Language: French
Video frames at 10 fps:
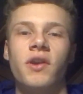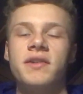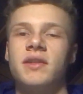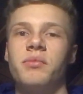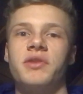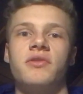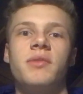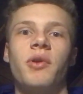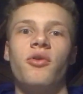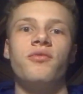Voilà, si es
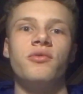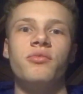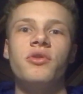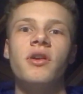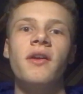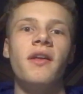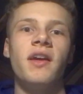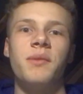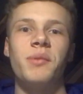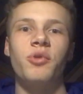passionné par le football, et
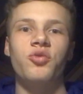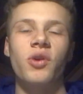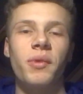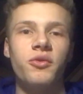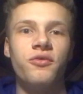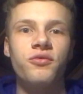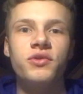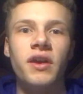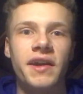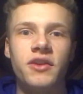eh ben, pour toi un maillot de
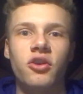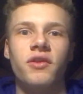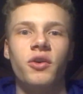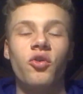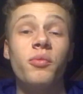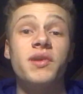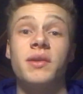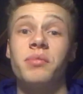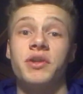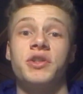foot à 80 euros, ben,
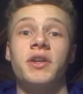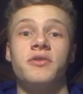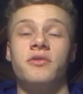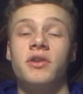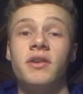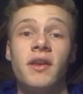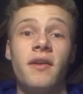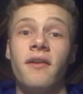c'est pas cher, tu vois.